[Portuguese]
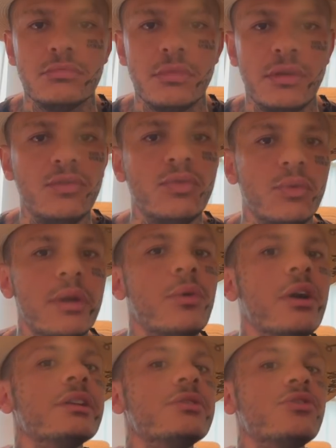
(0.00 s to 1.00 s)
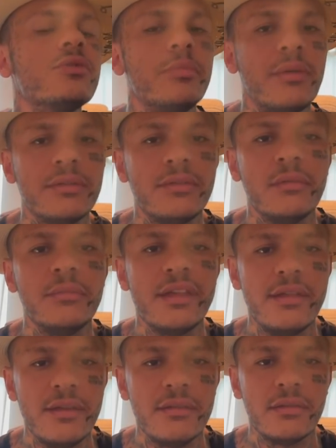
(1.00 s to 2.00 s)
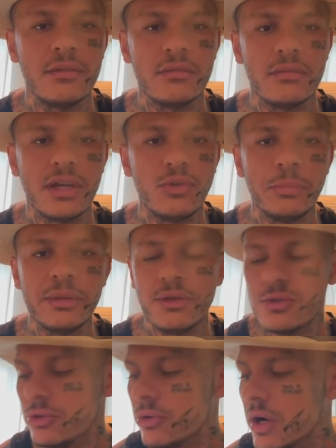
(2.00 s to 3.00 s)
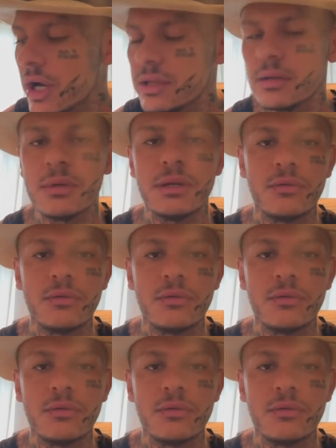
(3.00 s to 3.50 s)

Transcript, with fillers: Isso eu acredito que pode ser, beleza. Tá no plano de trocar também.